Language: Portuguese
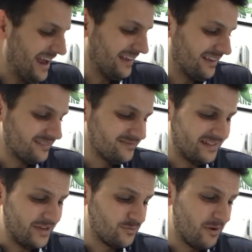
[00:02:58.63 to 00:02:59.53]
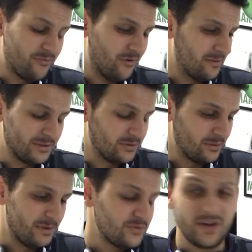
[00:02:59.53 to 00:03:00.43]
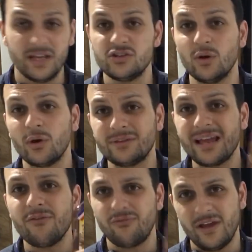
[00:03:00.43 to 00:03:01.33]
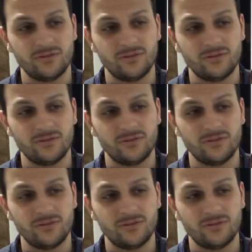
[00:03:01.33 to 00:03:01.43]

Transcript: ela, né, de uma forma totalmente diferente. Não que eu tenha